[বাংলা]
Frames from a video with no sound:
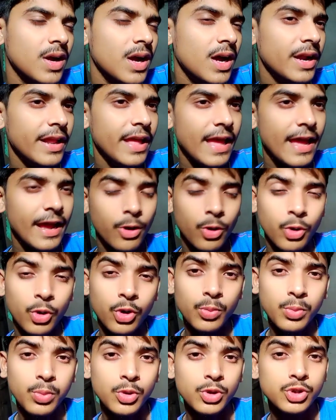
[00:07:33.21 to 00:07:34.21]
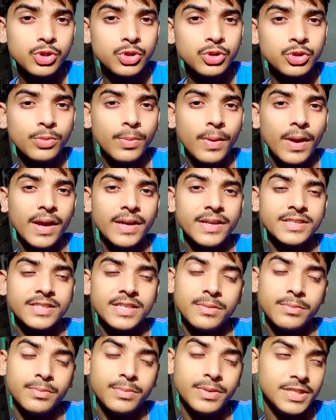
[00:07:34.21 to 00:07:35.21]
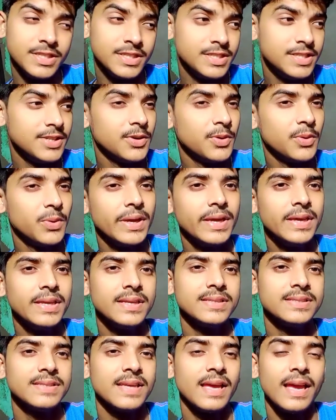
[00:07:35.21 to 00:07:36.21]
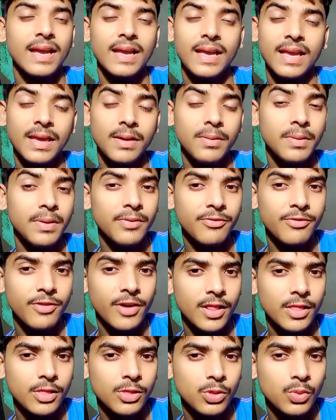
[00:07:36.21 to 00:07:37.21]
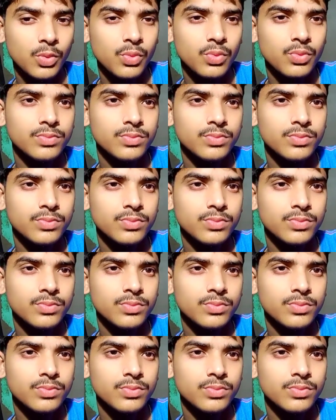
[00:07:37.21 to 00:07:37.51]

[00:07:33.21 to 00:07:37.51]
আর এখনো পর্যন্ত বাইরে সেই বৃষ্টি হয়েই যাচ্ছে একেবারে ফালতু